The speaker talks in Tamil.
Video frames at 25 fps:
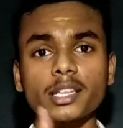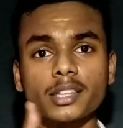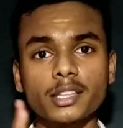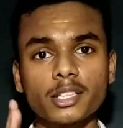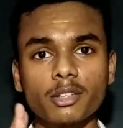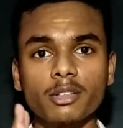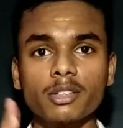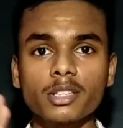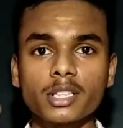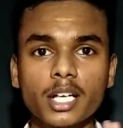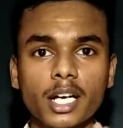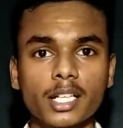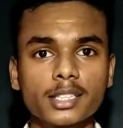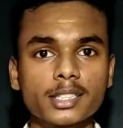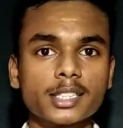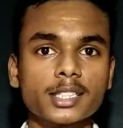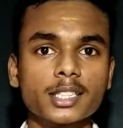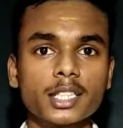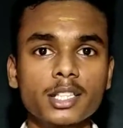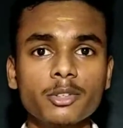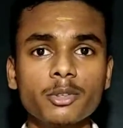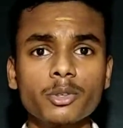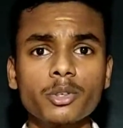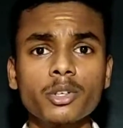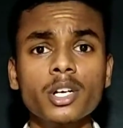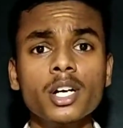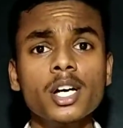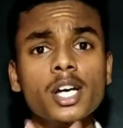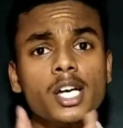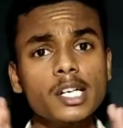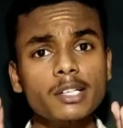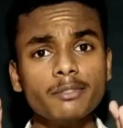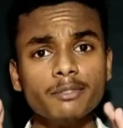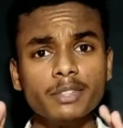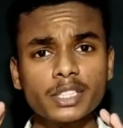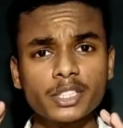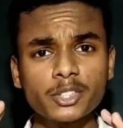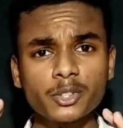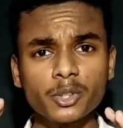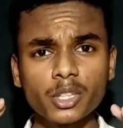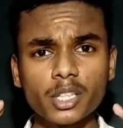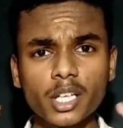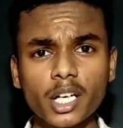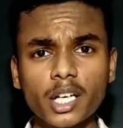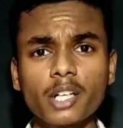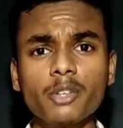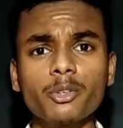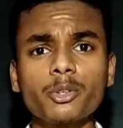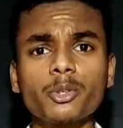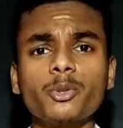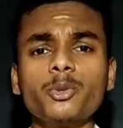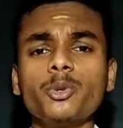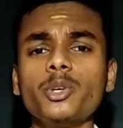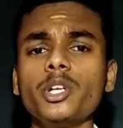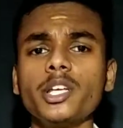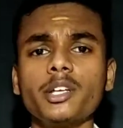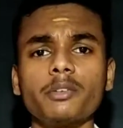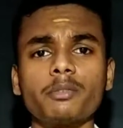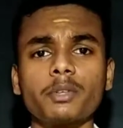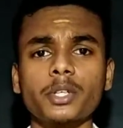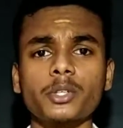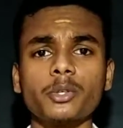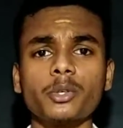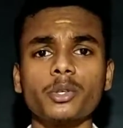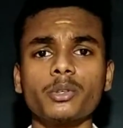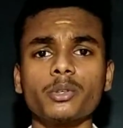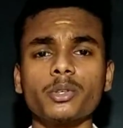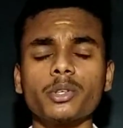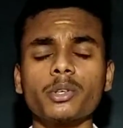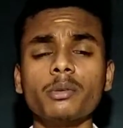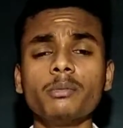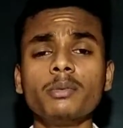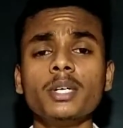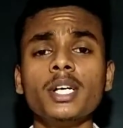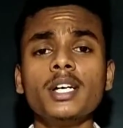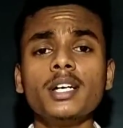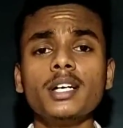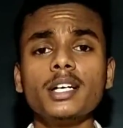அந்த அளவுக்கு காற்று இதுலேயே வரும் வித் ஒரு நல்ல ஒரு கூலிங் எஃபெக்டோட வரும்